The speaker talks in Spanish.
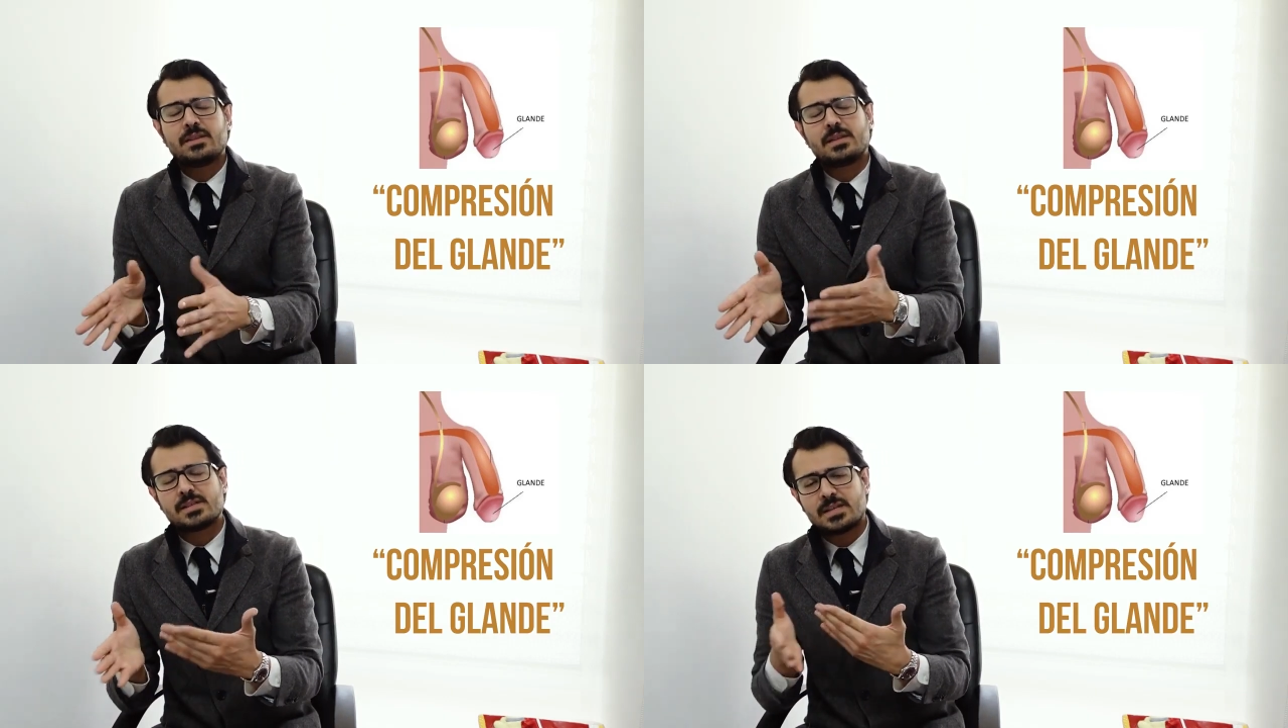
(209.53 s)

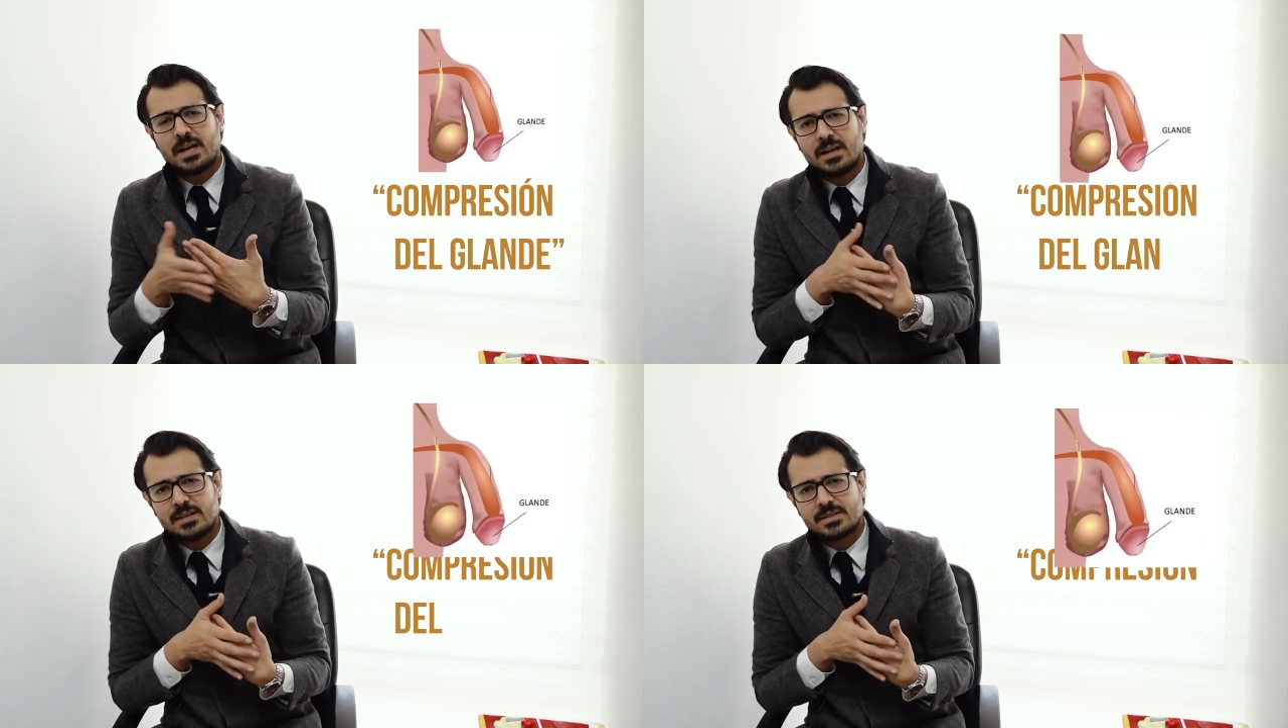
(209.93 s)
Te
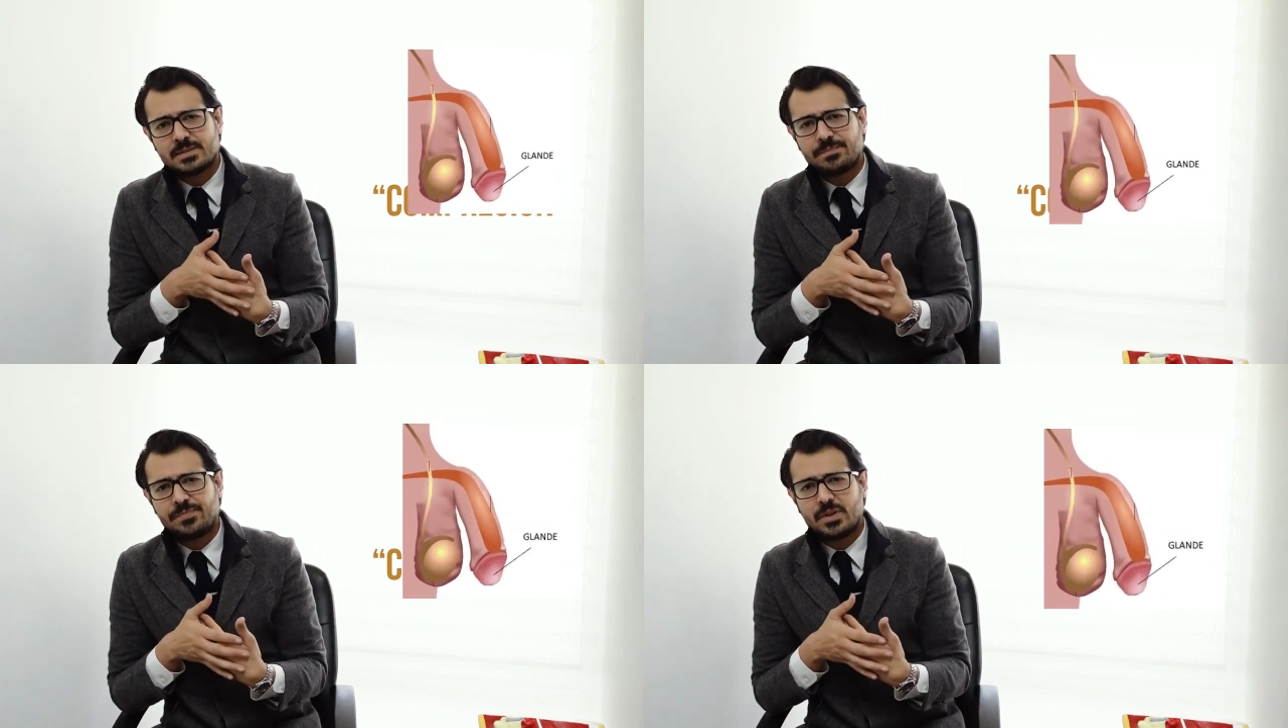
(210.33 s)

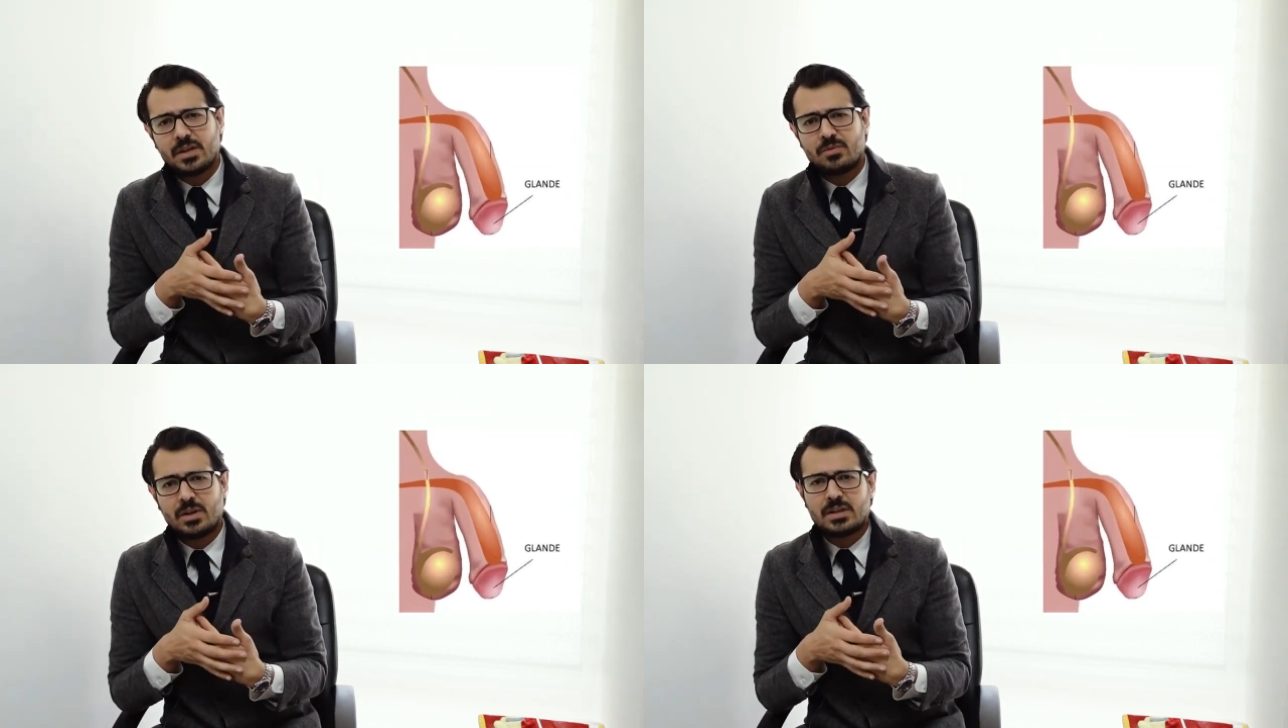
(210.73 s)
sales
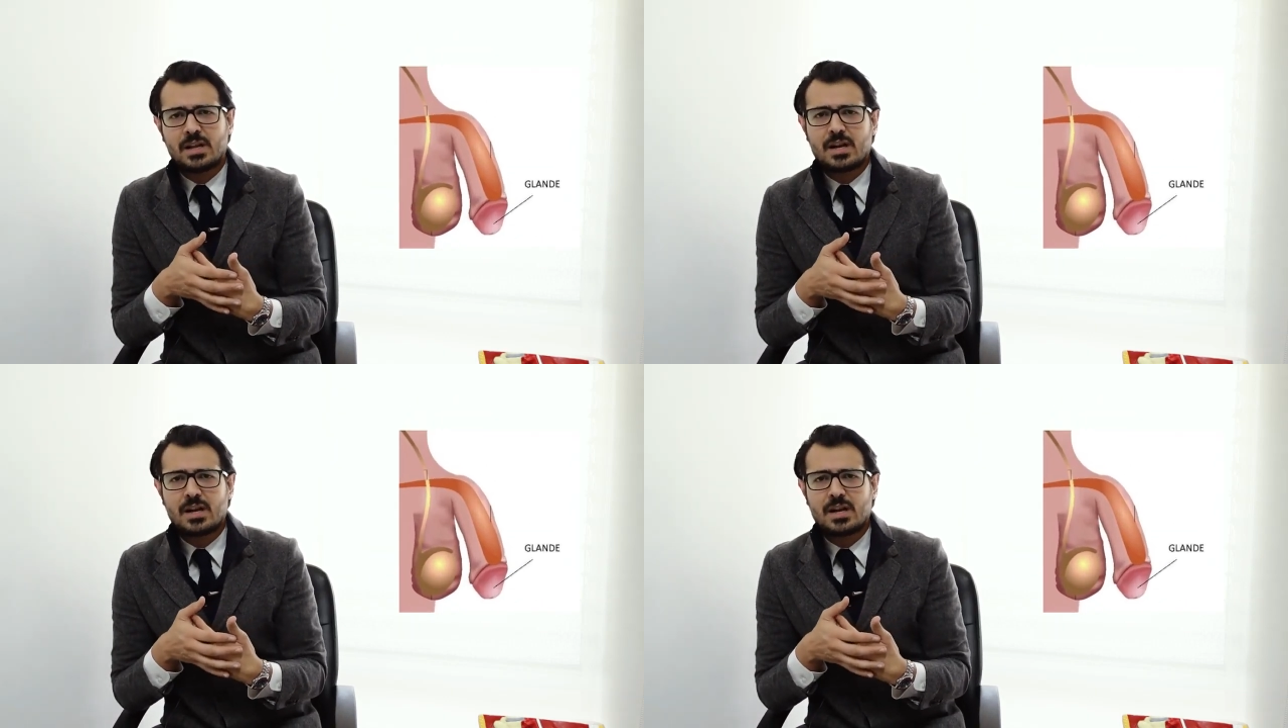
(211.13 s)
eh, durante la